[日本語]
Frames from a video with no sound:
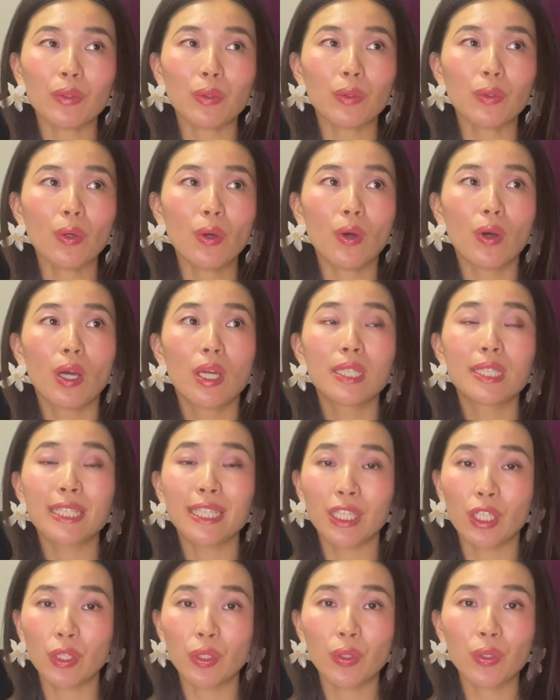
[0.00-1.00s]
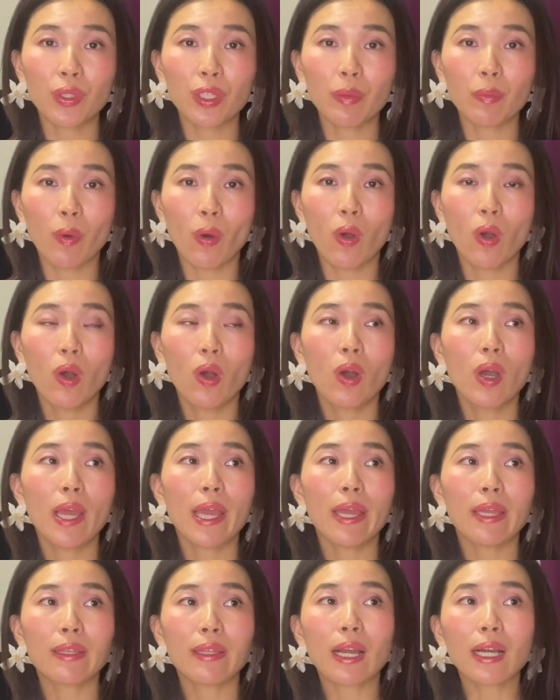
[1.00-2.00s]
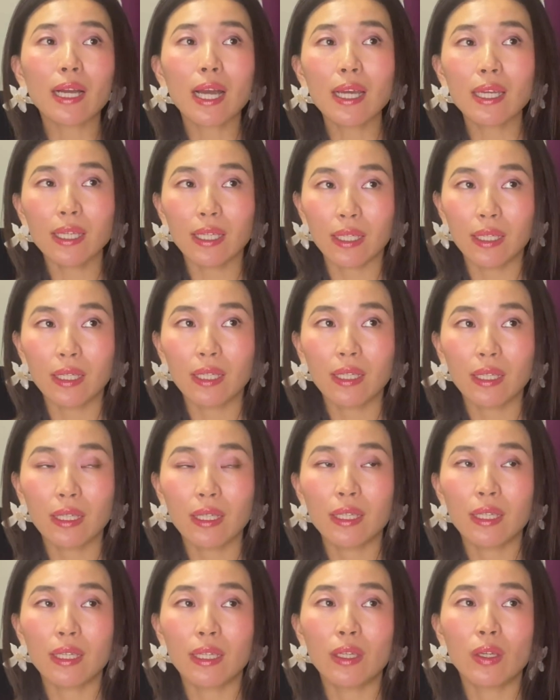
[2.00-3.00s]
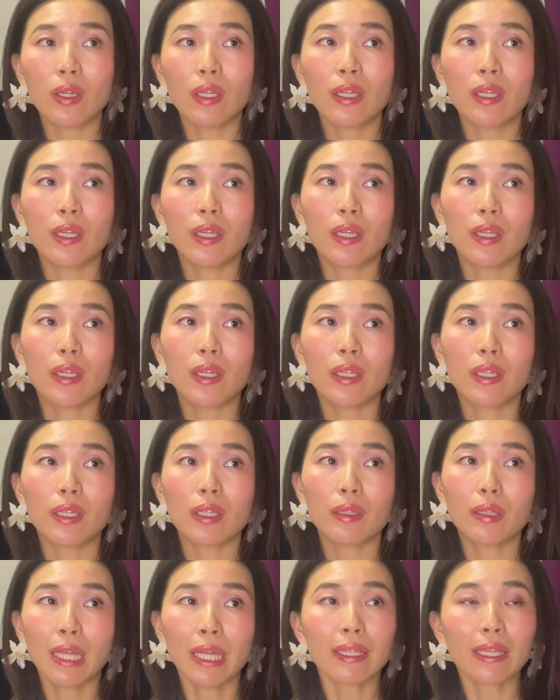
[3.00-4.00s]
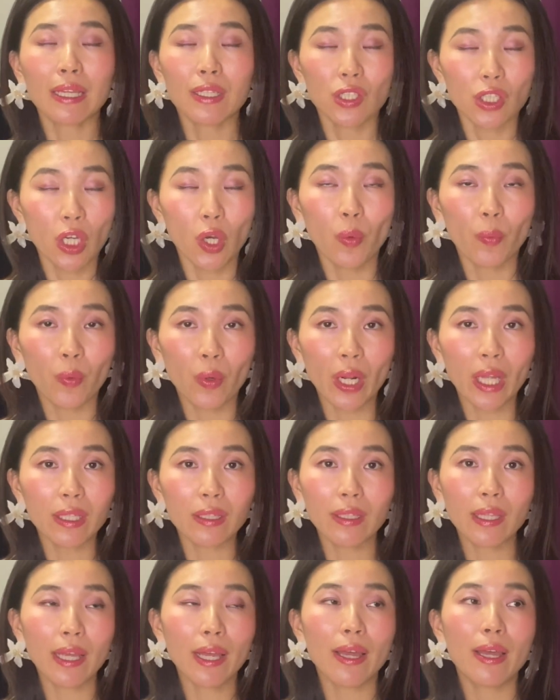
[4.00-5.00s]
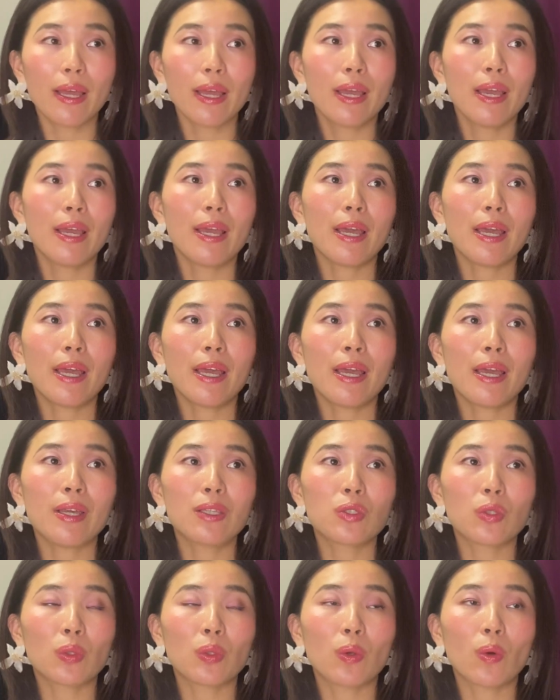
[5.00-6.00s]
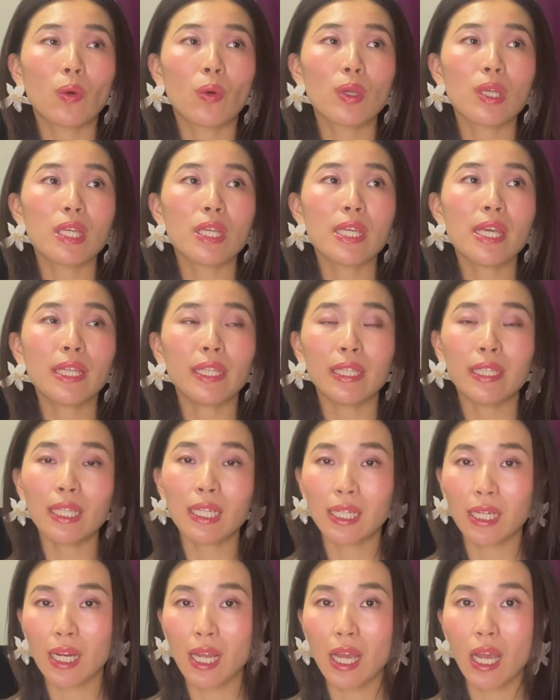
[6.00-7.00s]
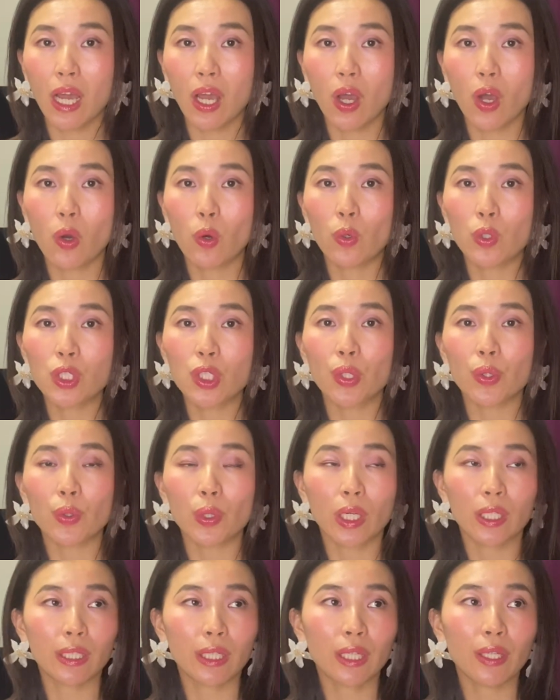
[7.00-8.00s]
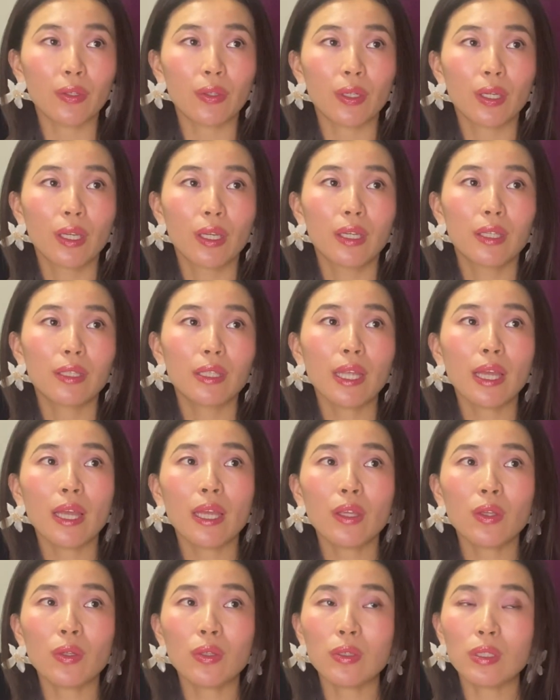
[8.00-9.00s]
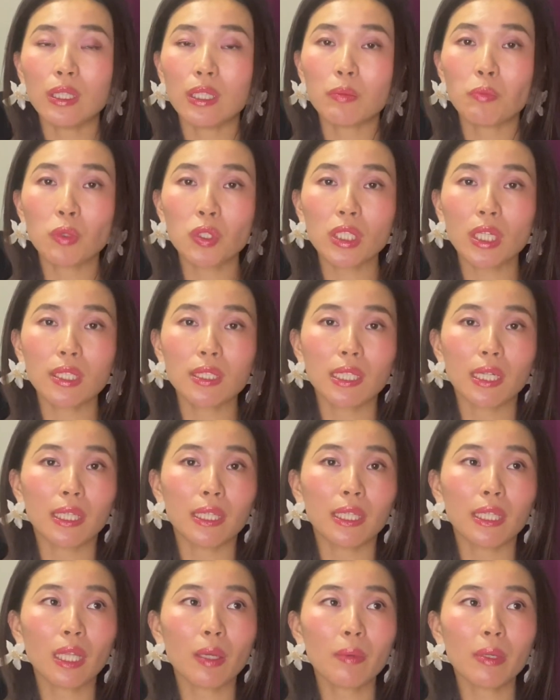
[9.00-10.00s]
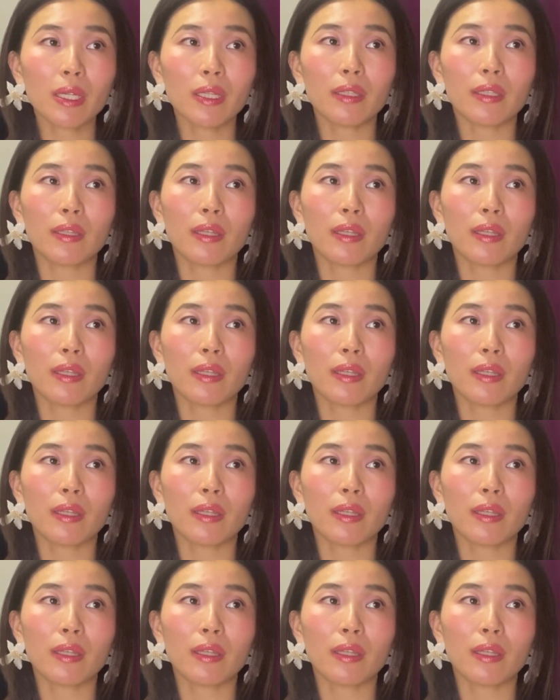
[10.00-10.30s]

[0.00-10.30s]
トの時給よりも高いね、月謝をもらって、家にいながらお仕事ができるっていうふうに、もしかしたら妬まれ